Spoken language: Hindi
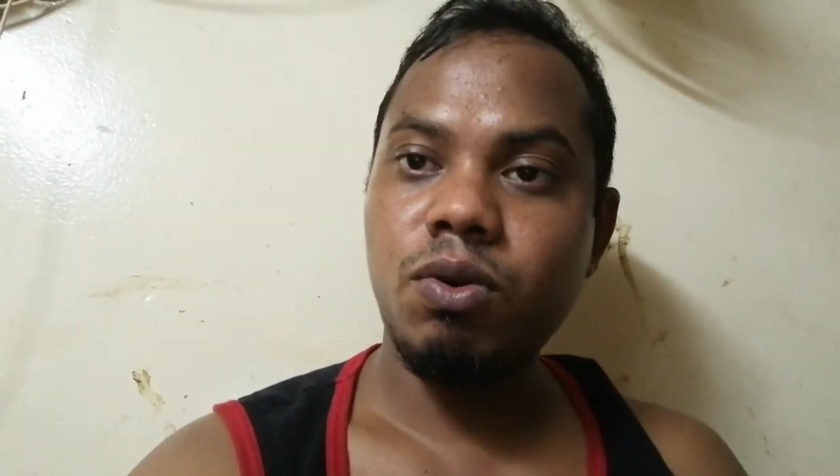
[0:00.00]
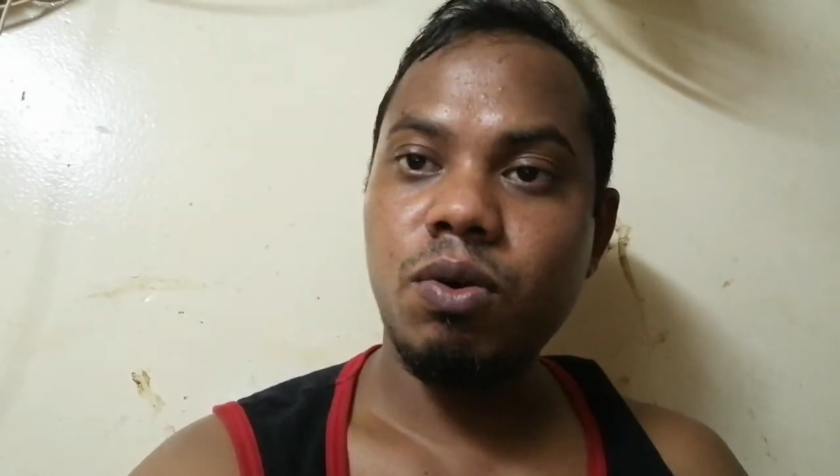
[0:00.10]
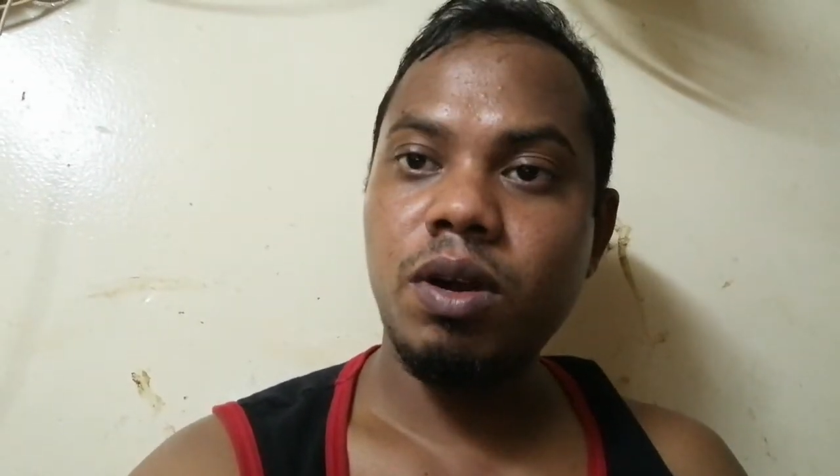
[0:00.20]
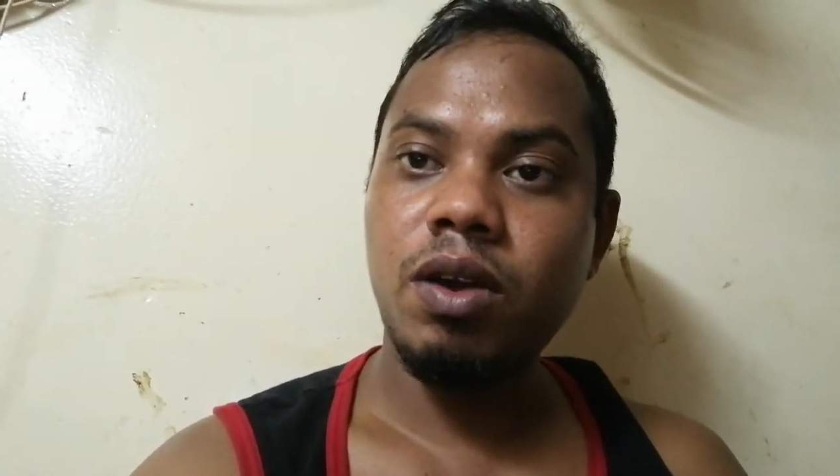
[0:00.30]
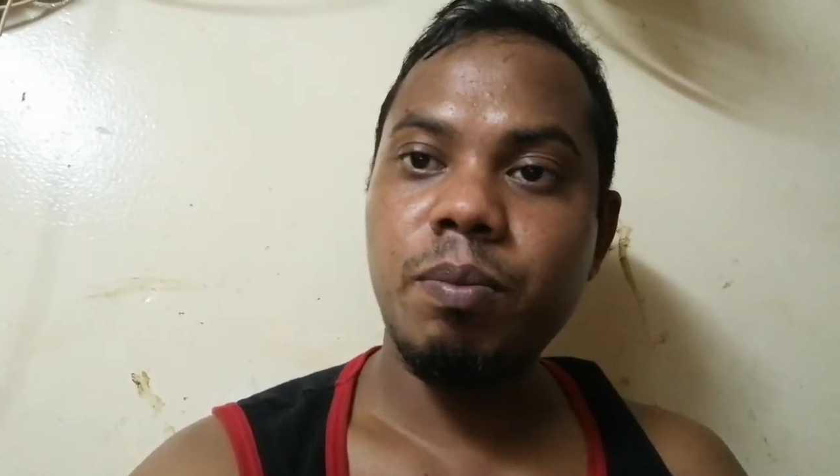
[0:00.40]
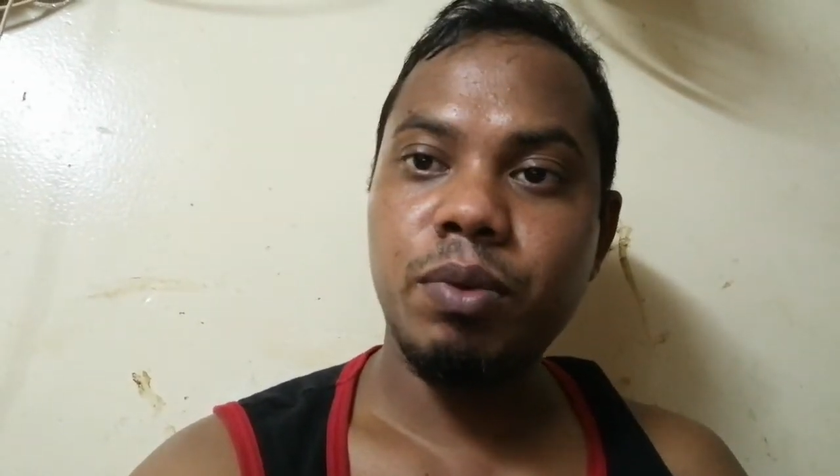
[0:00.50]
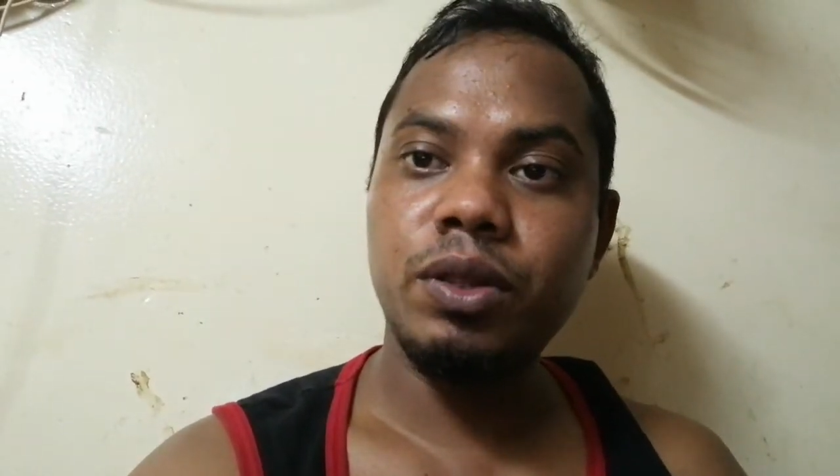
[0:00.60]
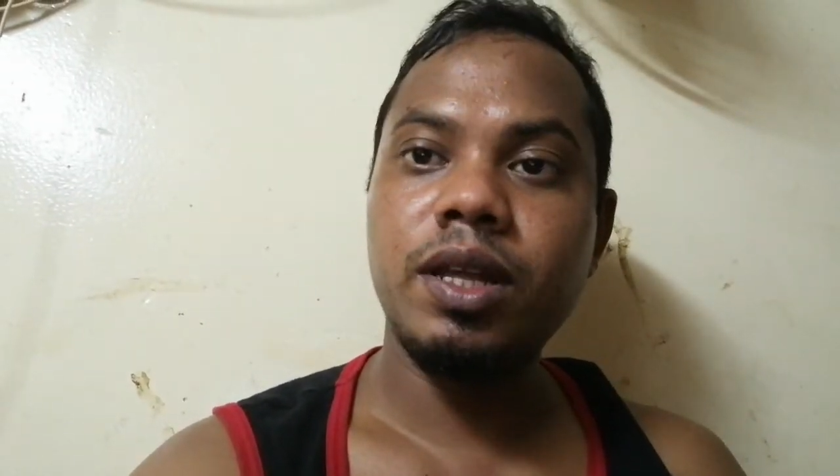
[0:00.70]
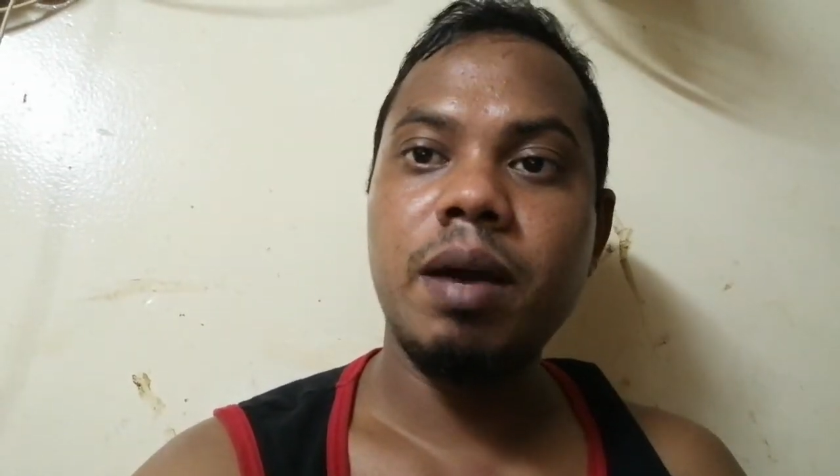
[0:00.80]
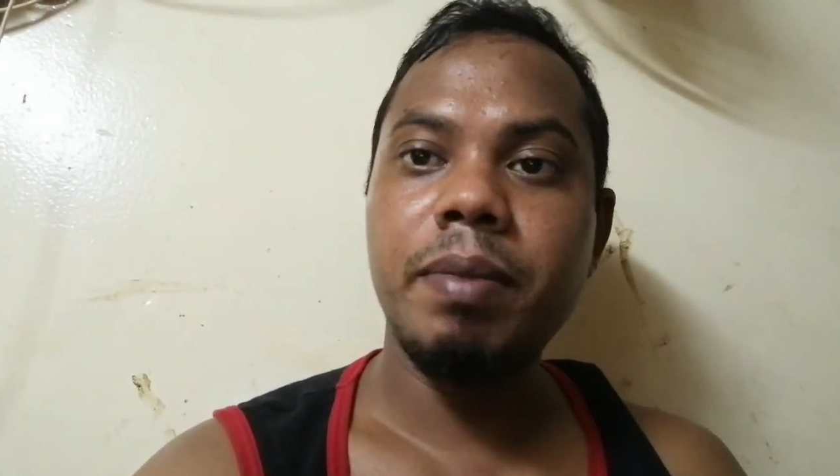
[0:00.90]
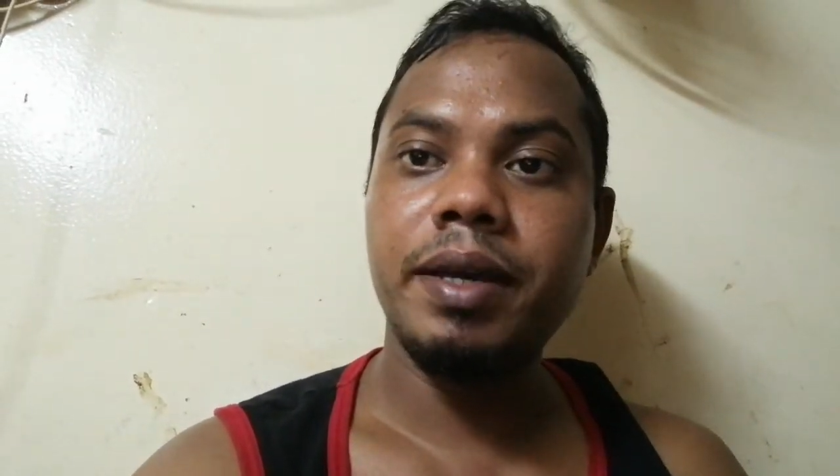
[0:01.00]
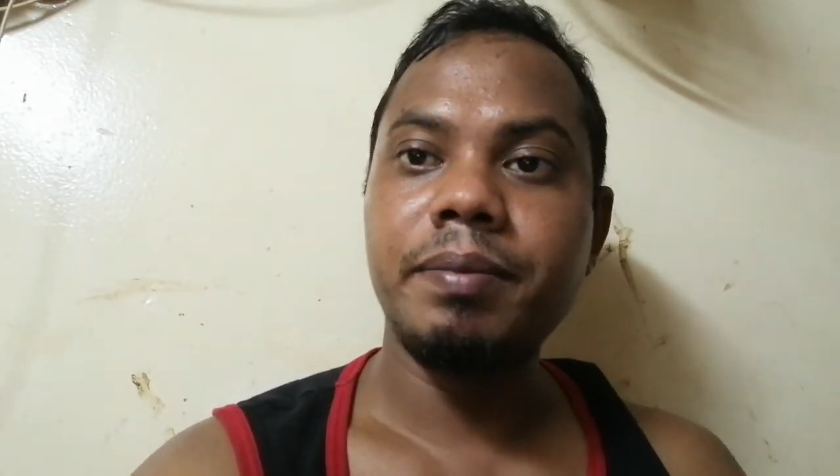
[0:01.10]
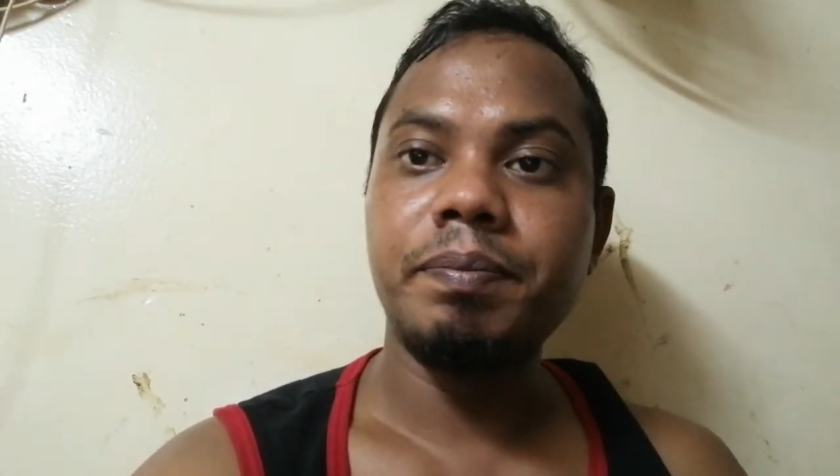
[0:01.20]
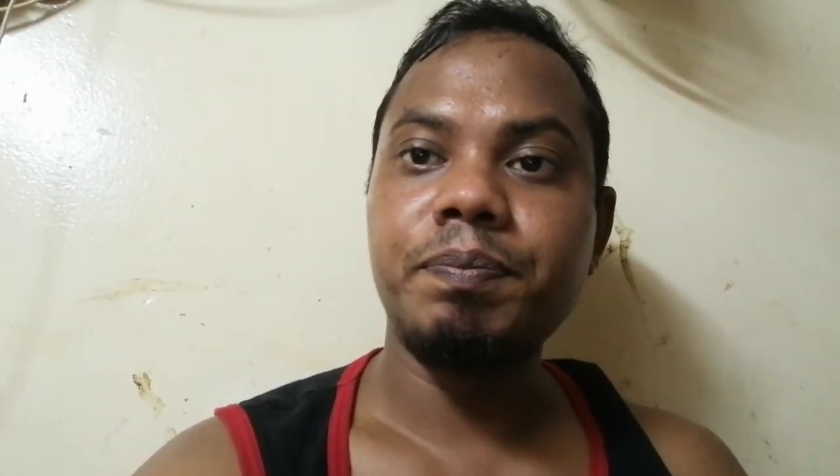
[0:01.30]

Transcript: कोरोना बहुत कम है